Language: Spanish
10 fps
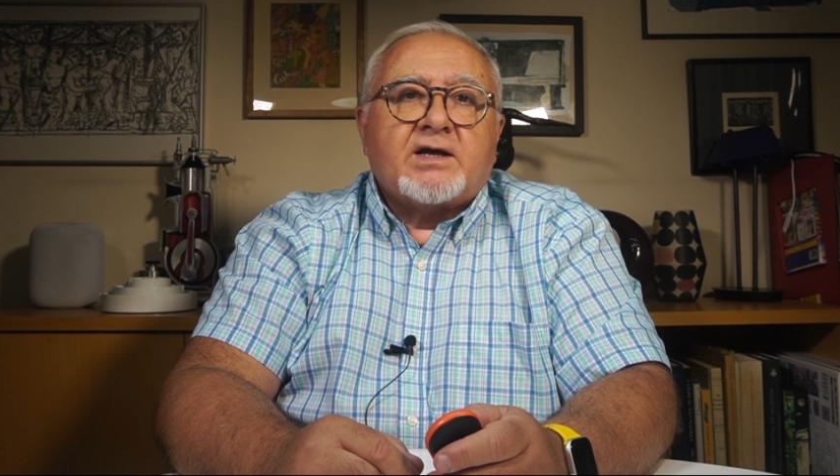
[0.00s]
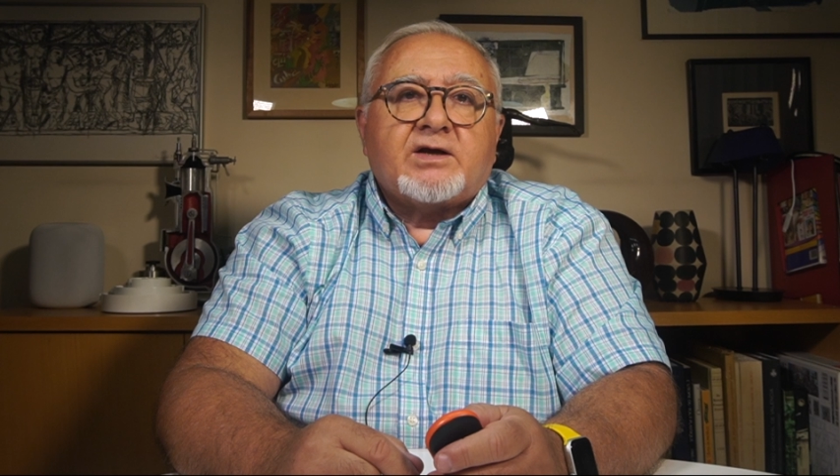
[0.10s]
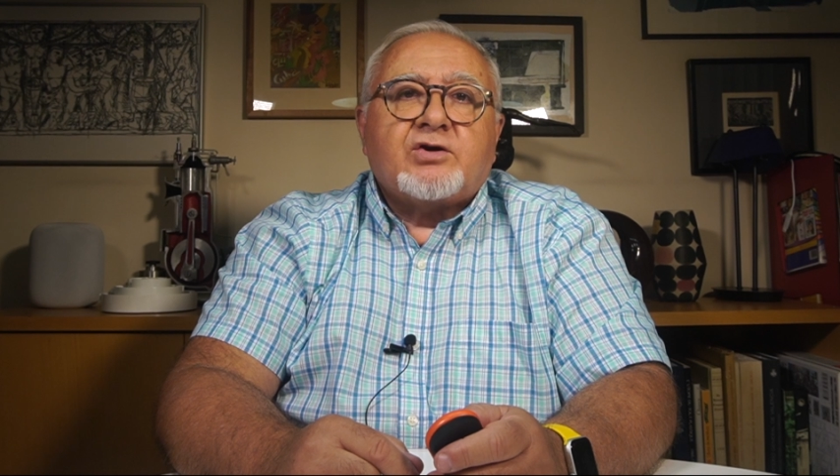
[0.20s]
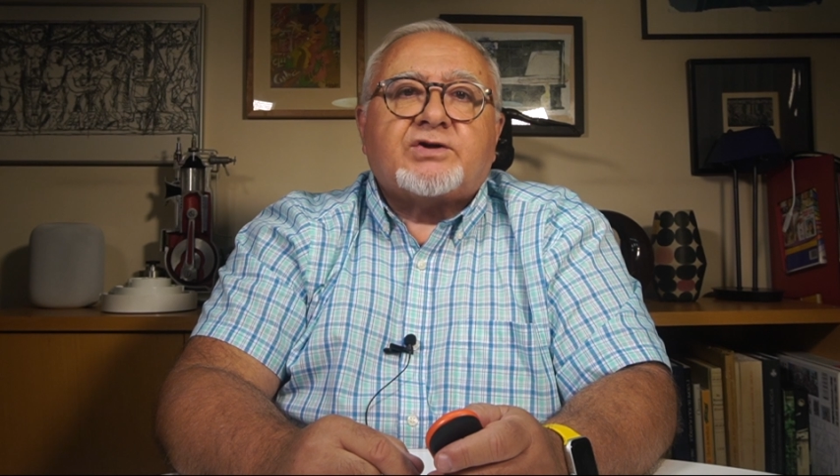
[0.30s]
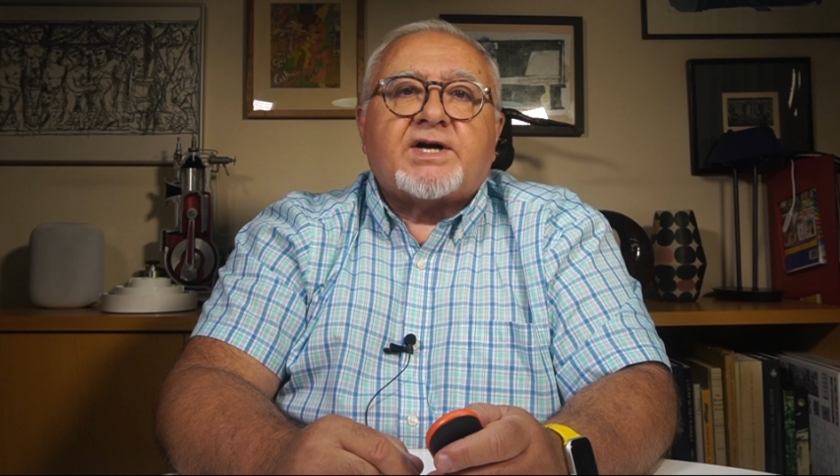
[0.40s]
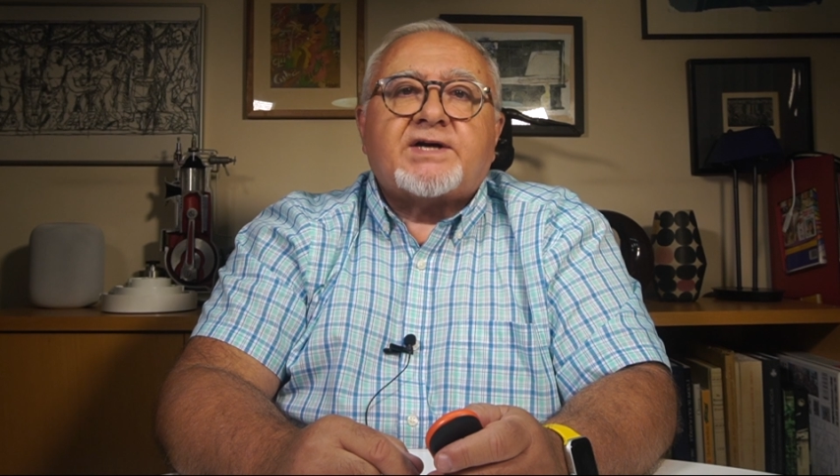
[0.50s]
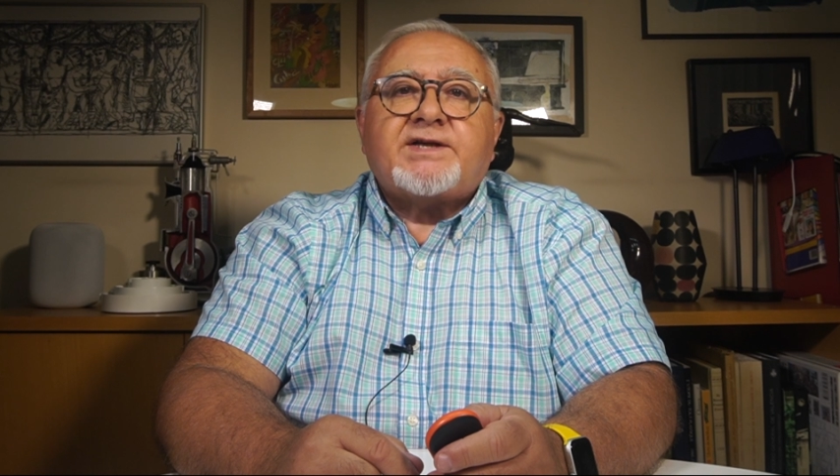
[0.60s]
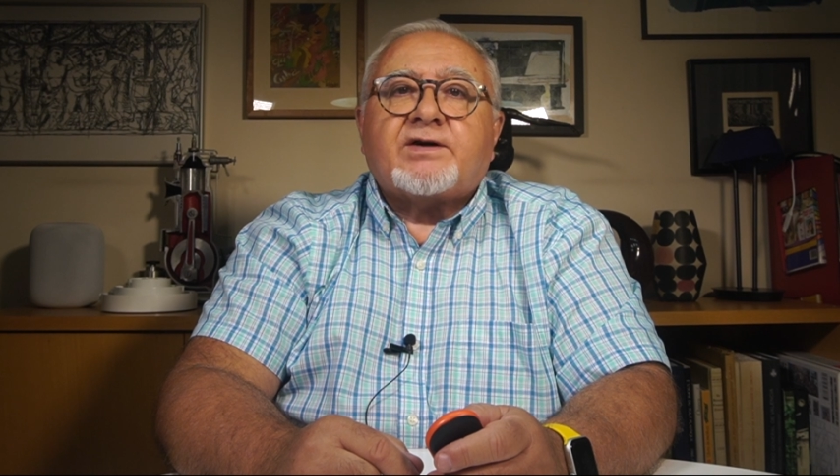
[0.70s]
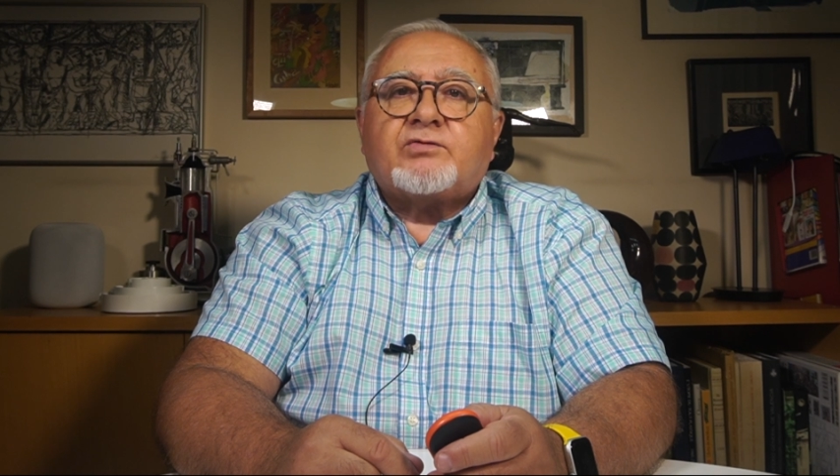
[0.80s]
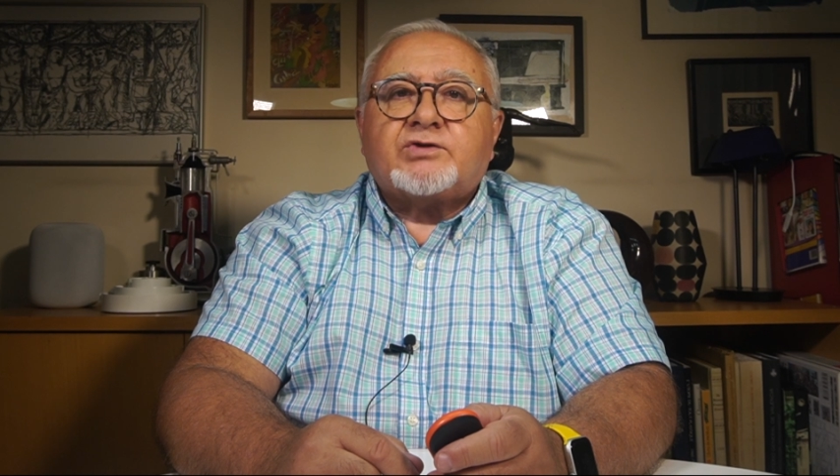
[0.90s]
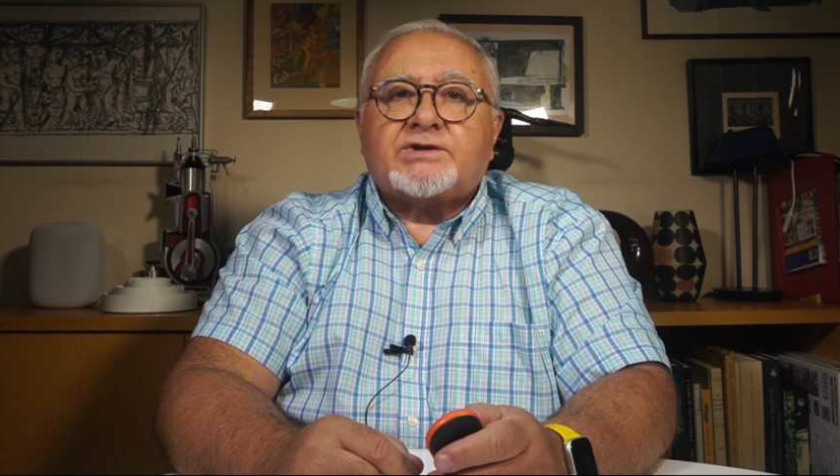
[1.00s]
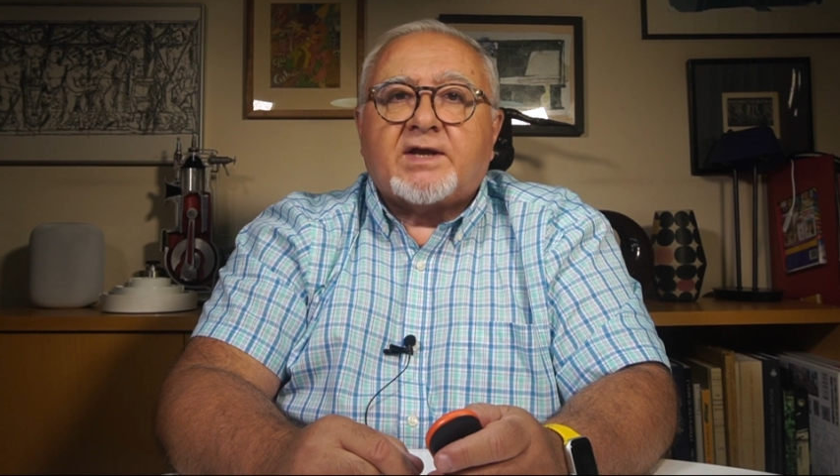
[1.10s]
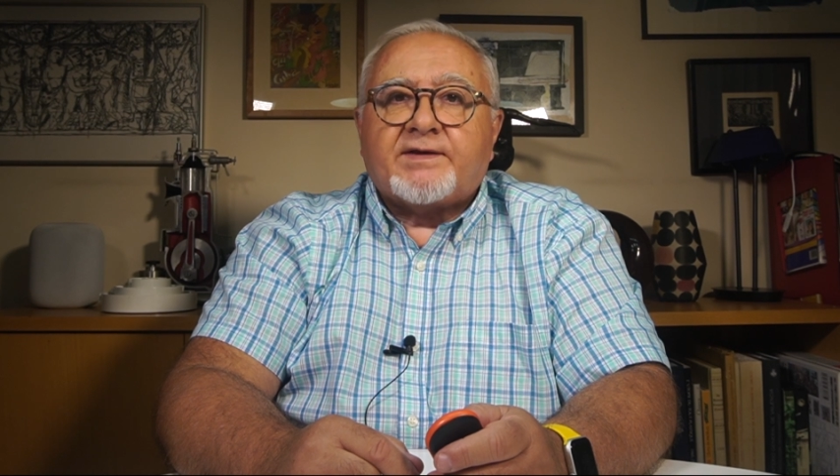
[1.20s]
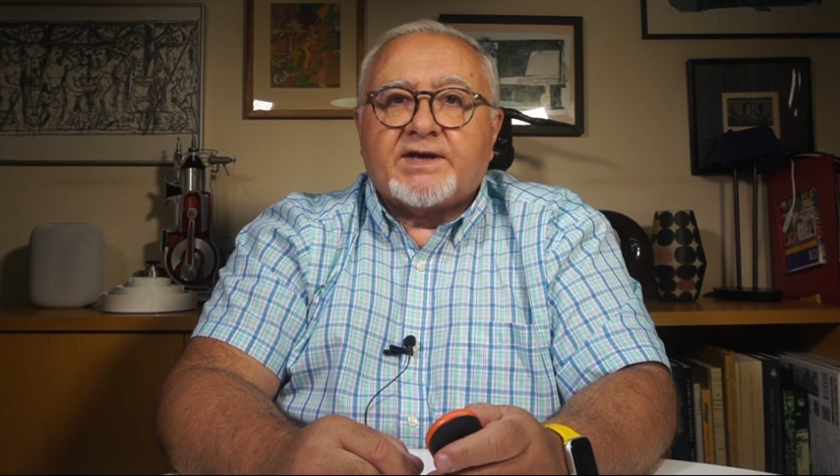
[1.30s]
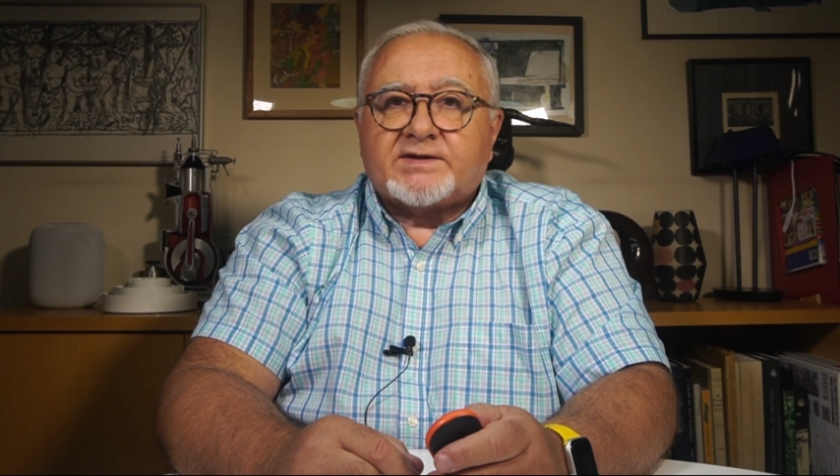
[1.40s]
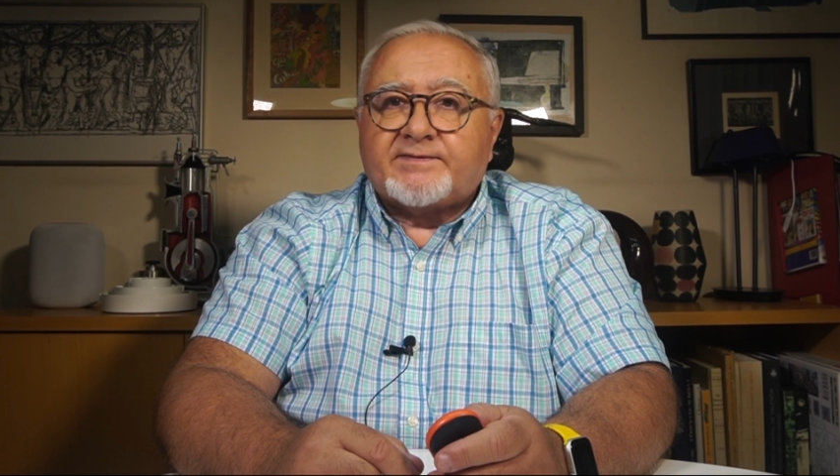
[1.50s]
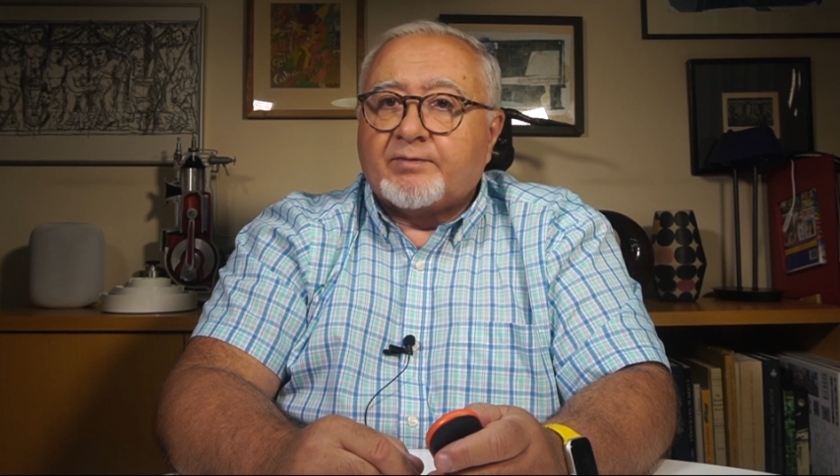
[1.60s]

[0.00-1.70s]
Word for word: y otras circunstancias